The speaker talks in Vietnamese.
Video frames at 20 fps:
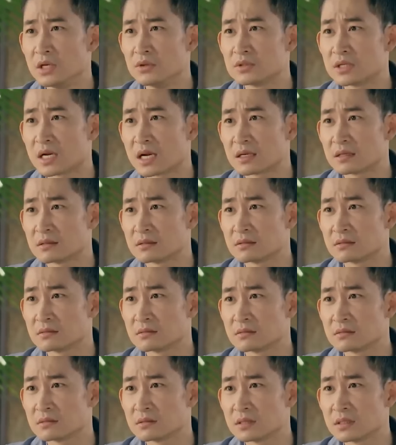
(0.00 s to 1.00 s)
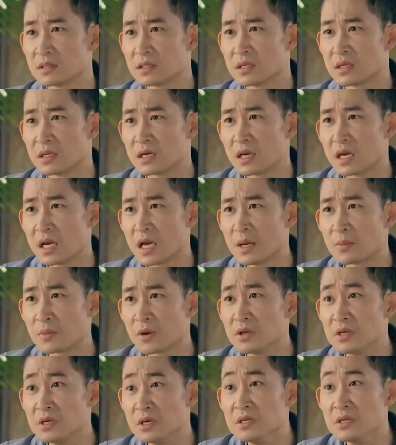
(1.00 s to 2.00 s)
Liệu rằng
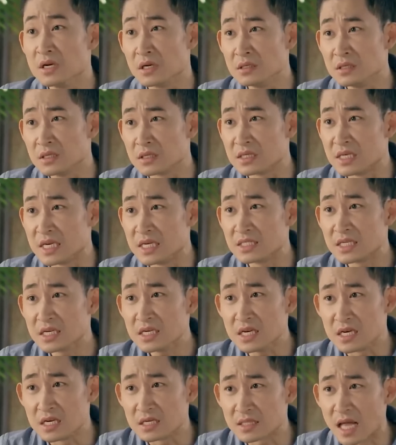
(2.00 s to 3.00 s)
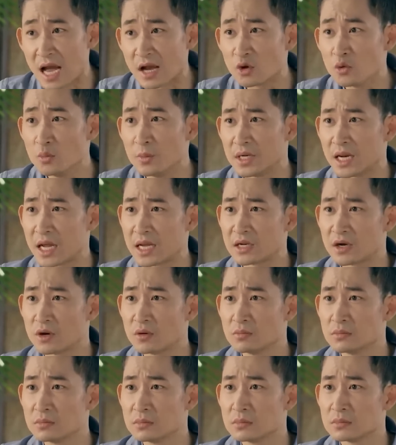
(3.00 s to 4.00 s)
Em có giữ vững được vị trí hiện tại của mình hay
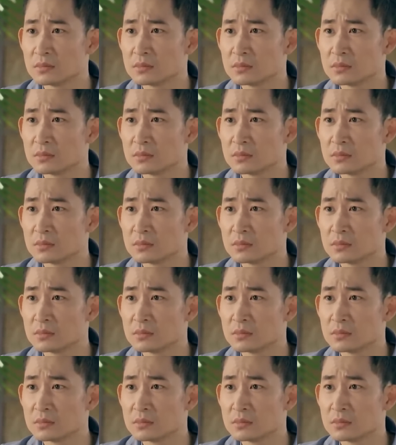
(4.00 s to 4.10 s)
không